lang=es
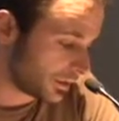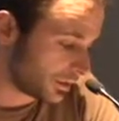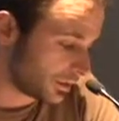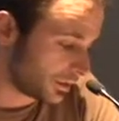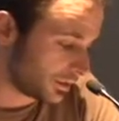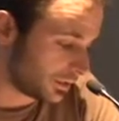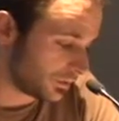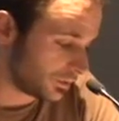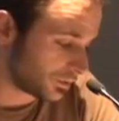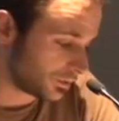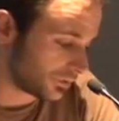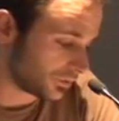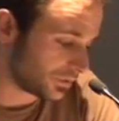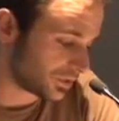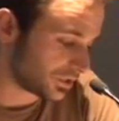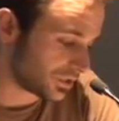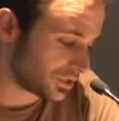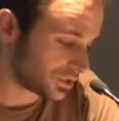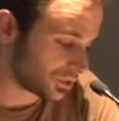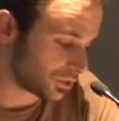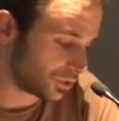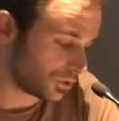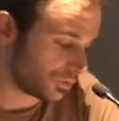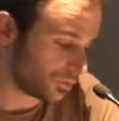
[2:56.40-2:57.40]
Y entonces
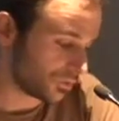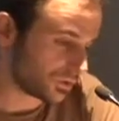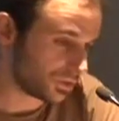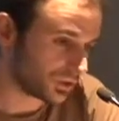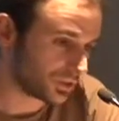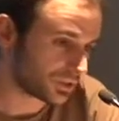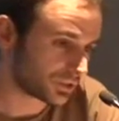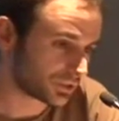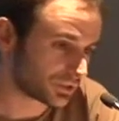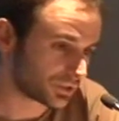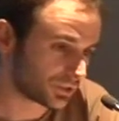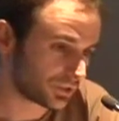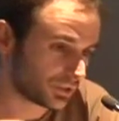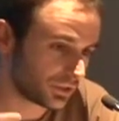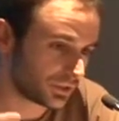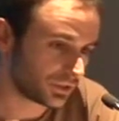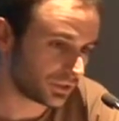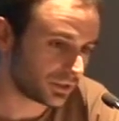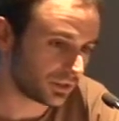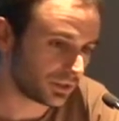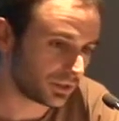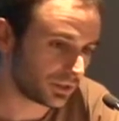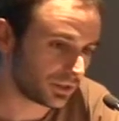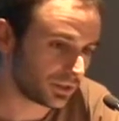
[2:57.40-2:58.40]
esto, pues,
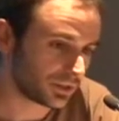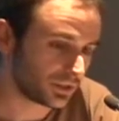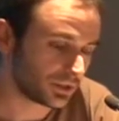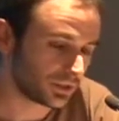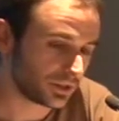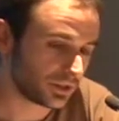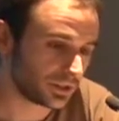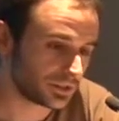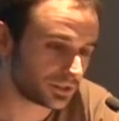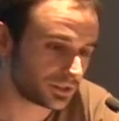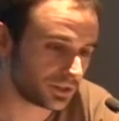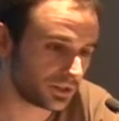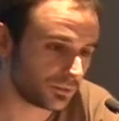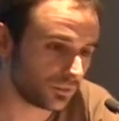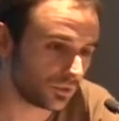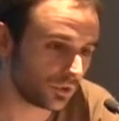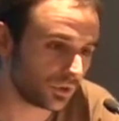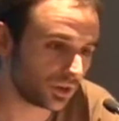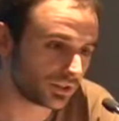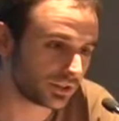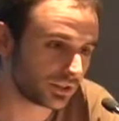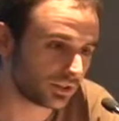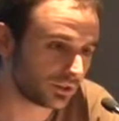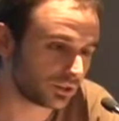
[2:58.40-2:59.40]
eh,
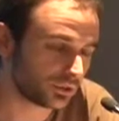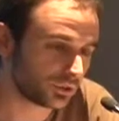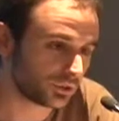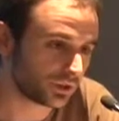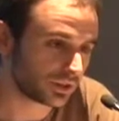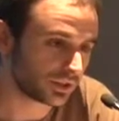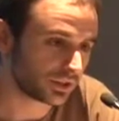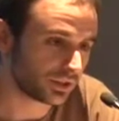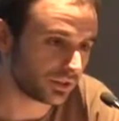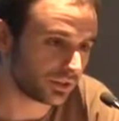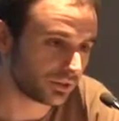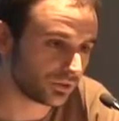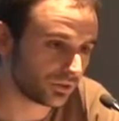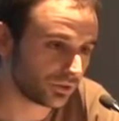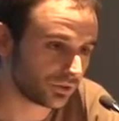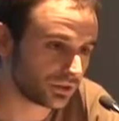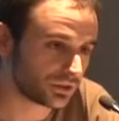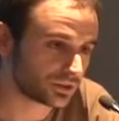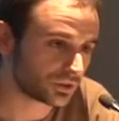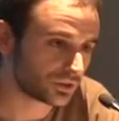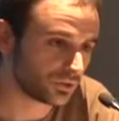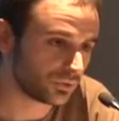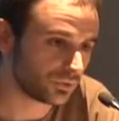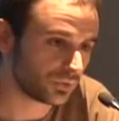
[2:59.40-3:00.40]
estimula tanto a
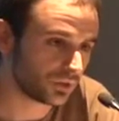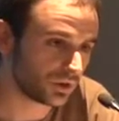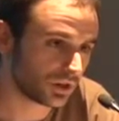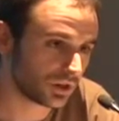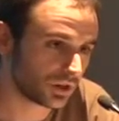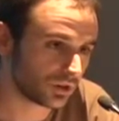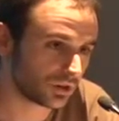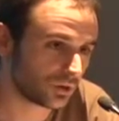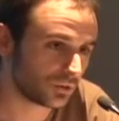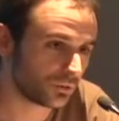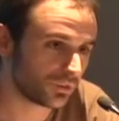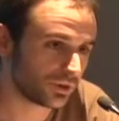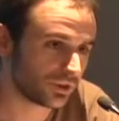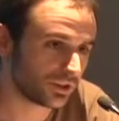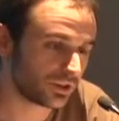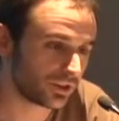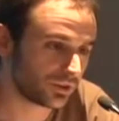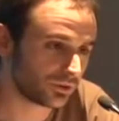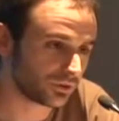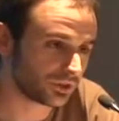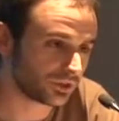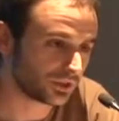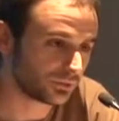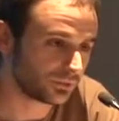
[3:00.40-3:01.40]
creadores como a la comunidad,
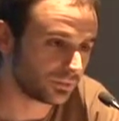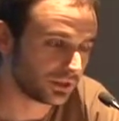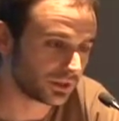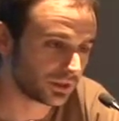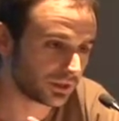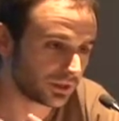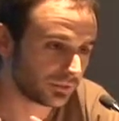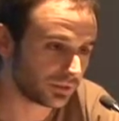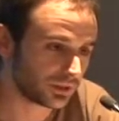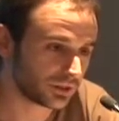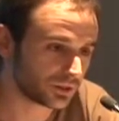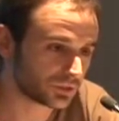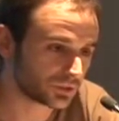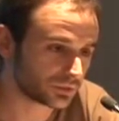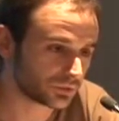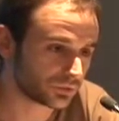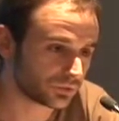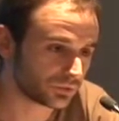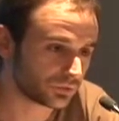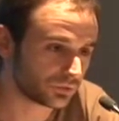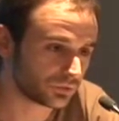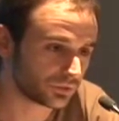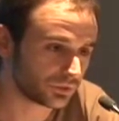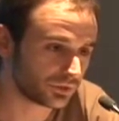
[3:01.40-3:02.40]
¿no? Que también que ve que
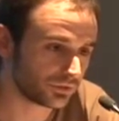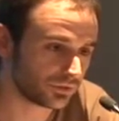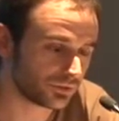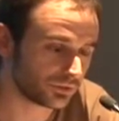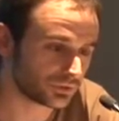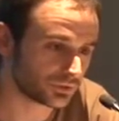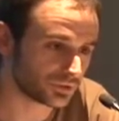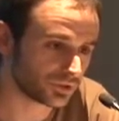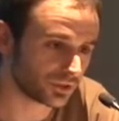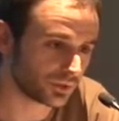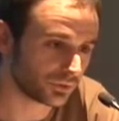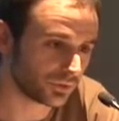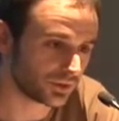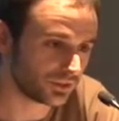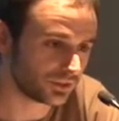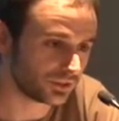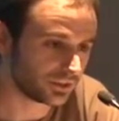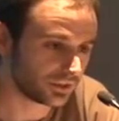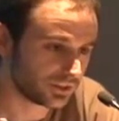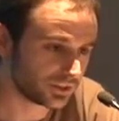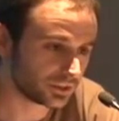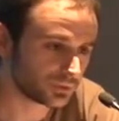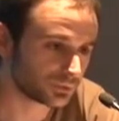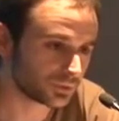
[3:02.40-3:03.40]
eso, dice, hostia,
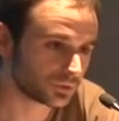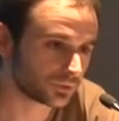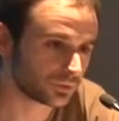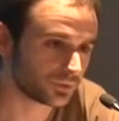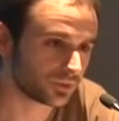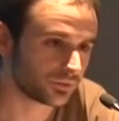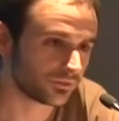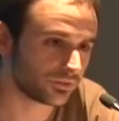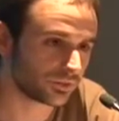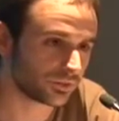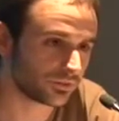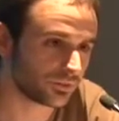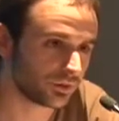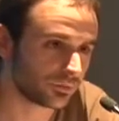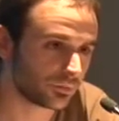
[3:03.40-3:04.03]
40 días, pues voy a hacer mi